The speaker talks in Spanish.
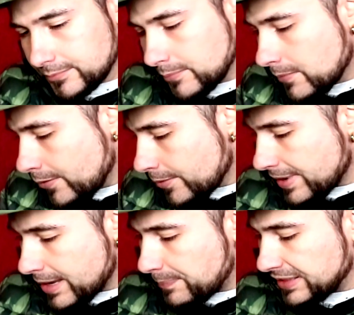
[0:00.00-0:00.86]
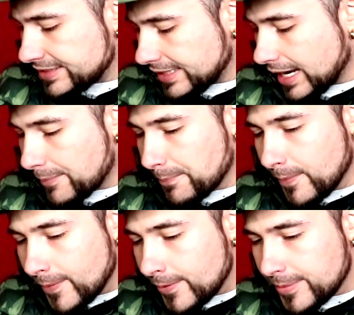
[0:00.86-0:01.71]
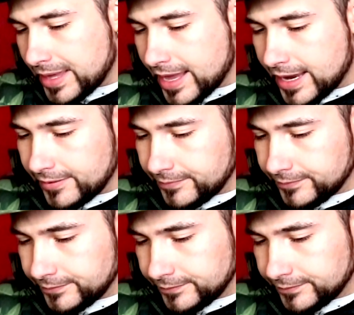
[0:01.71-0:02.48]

Muy bien, pichica, muy bien.